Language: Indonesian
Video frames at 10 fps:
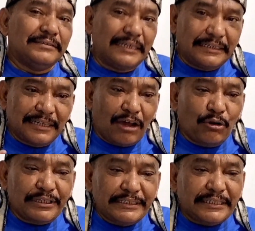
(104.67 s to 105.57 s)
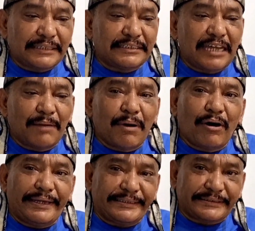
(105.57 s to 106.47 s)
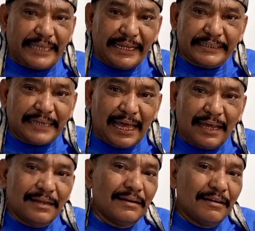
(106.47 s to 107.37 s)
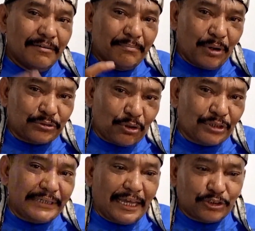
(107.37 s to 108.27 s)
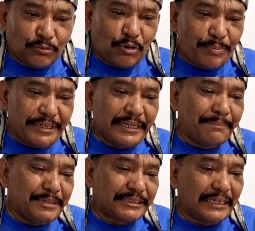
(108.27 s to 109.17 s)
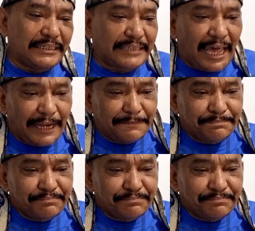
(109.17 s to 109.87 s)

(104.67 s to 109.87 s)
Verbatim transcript: Jadi kalau kita tidak bawa STNK, motornya atau mobilnya bisa ditahan.